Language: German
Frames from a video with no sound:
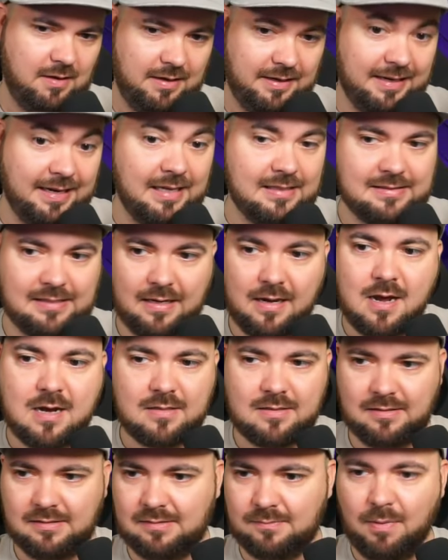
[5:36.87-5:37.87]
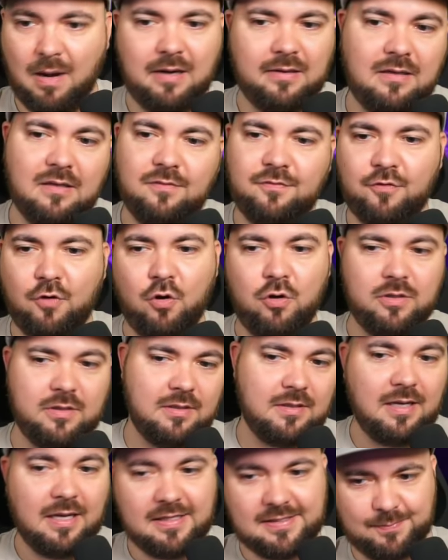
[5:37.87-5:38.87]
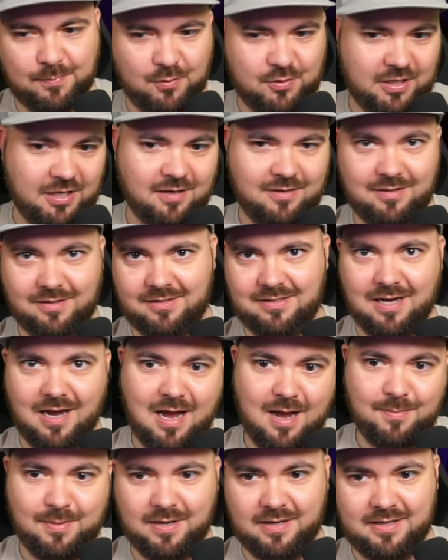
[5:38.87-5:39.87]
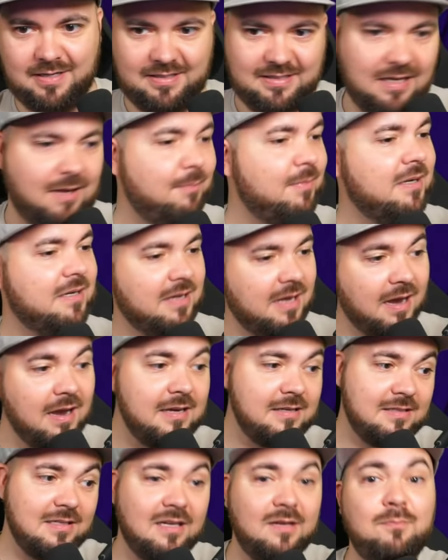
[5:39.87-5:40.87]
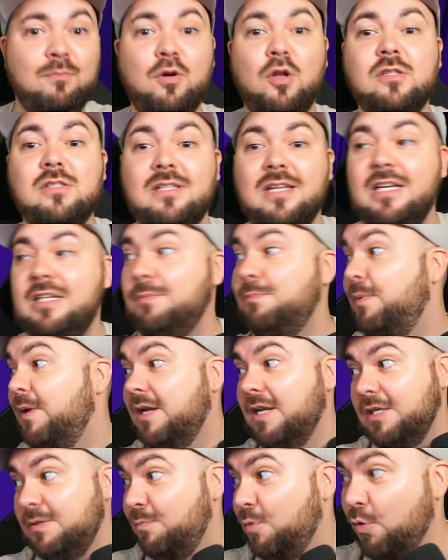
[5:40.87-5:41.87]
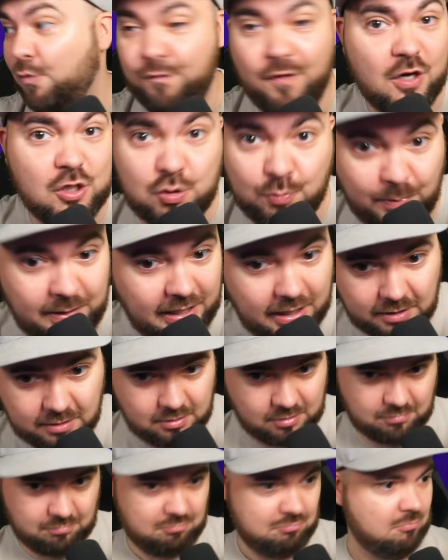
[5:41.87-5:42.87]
Gestern Nacht ist meine Freundin explodiert. Ich habe nicht damit gerechnet. Plötzlich bin ich blutverschmiert.